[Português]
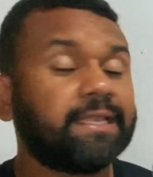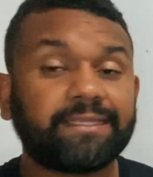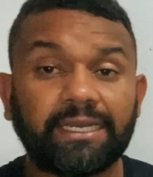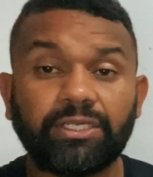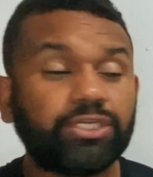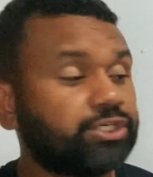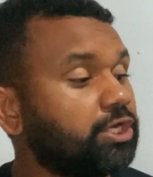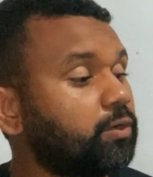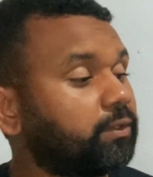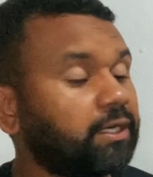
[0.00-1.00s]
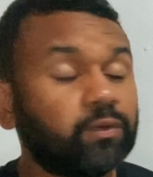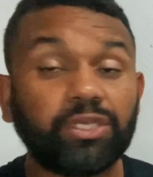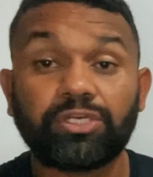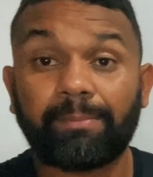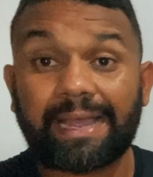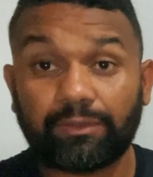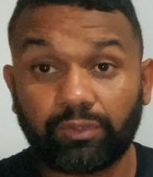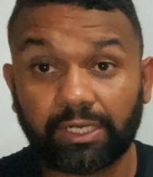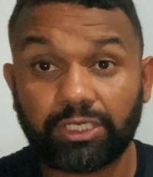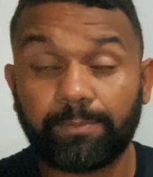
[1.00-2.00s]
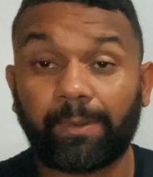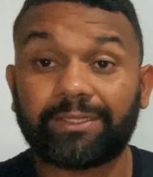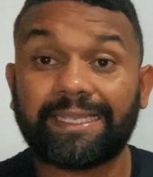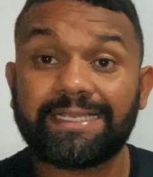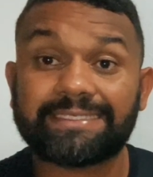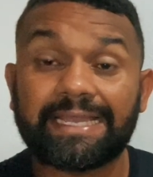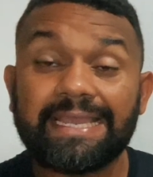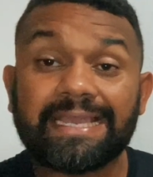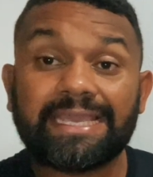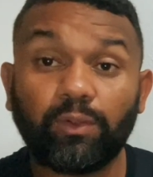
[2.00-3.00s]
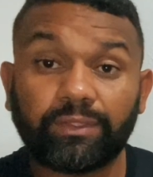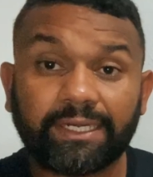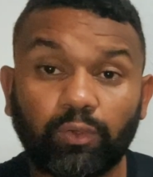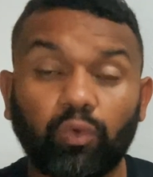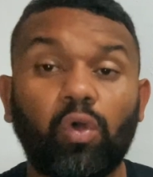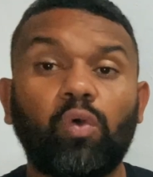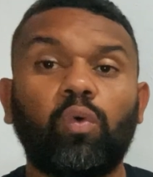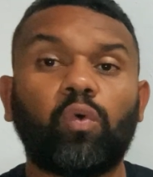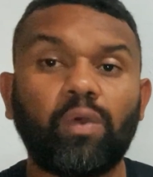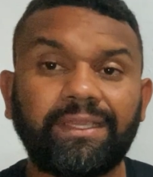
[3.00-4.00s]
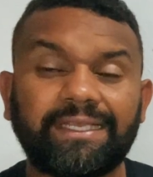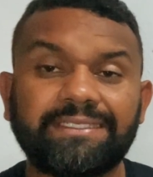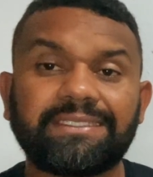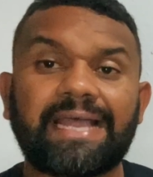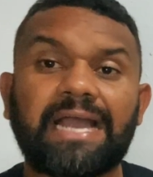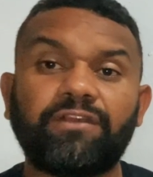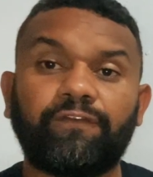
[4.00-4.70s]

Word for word: treino de tiro, treino ritmado, treino de potência e o treino longo com intensidade,